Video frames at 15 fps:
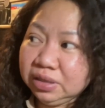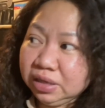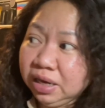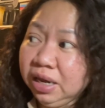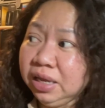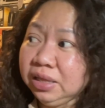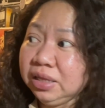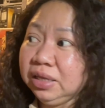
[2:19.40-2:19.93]

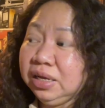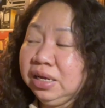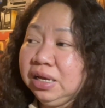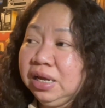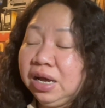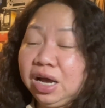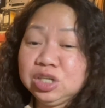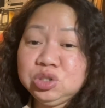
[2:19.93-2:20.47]
And
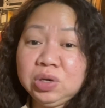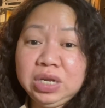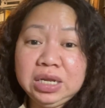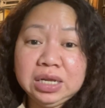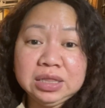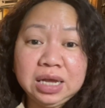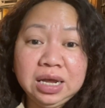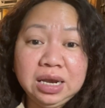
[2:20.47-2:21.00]
actually,
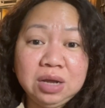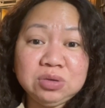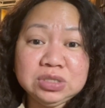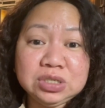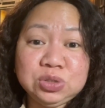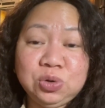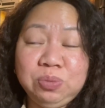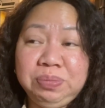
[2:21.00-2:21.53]
nagtagal ako
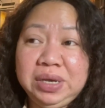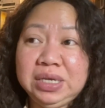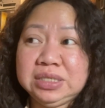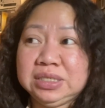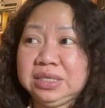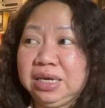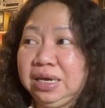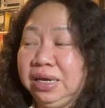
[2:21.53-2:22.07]
sa
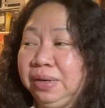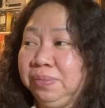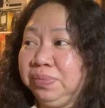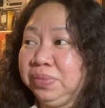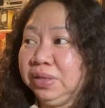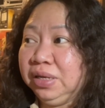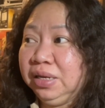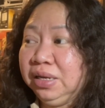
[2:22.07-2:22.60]
Sobis. Um,
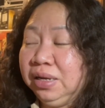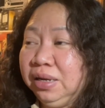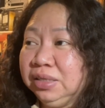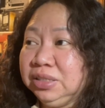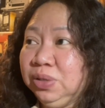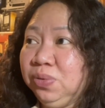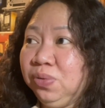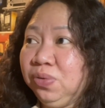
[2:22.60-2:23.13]

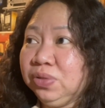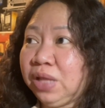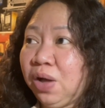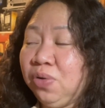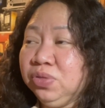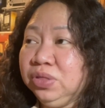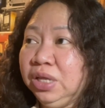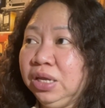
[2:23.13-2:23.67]
siguro
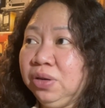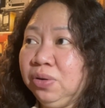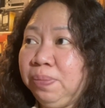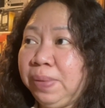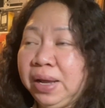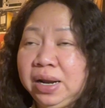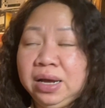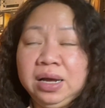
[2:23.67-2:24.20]
taon din, no?
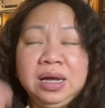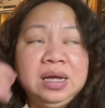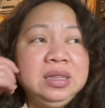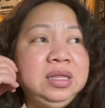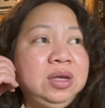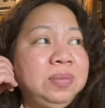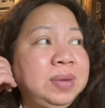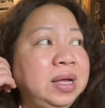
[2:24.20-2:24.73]
Para nga, ah,
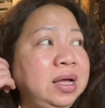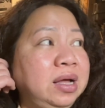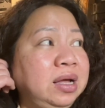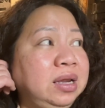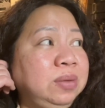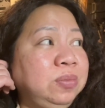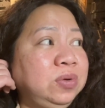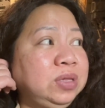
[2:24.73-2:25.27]
hindi ko
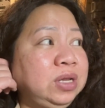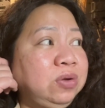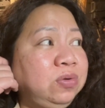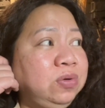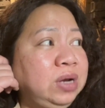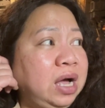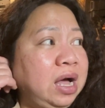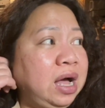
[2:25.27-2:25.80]
makakalimutan o
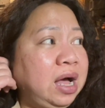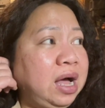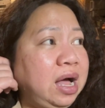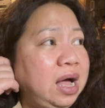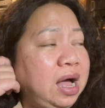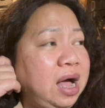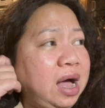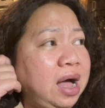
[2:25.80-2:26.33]
naka...
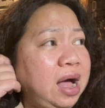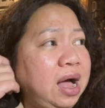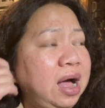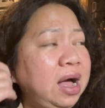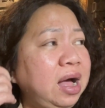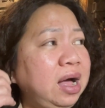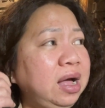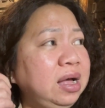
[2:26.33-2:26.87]

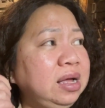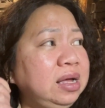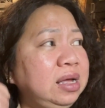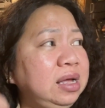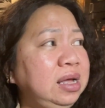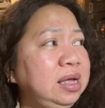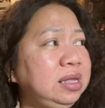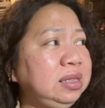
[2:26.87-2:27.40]
Uh,
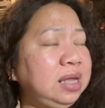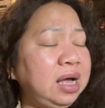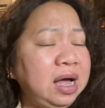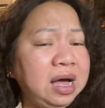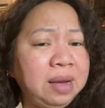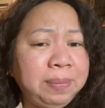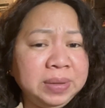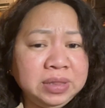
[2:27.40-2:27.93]

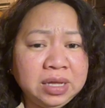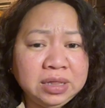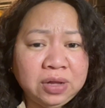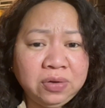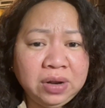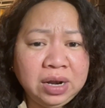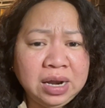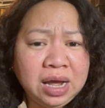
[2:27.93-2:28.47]
naka-apat na
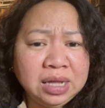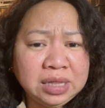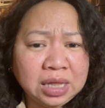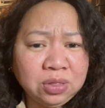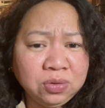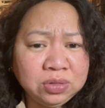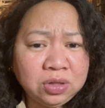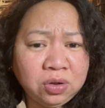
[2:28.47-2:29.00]
taon,
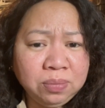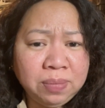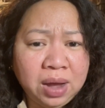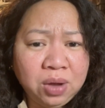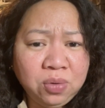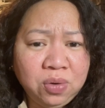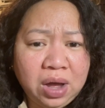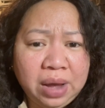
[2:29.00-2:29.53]
nakatatlong taon ba
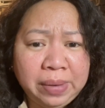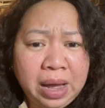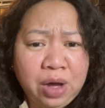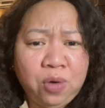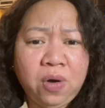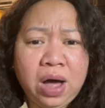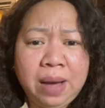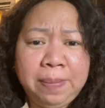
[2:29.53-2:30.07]
ako o, ah,
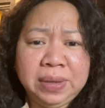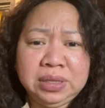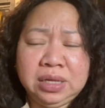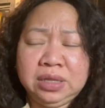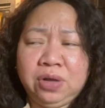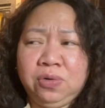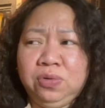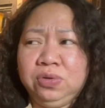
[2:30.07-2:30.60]
o apat na
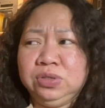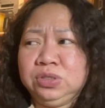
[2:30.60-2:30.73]
taon.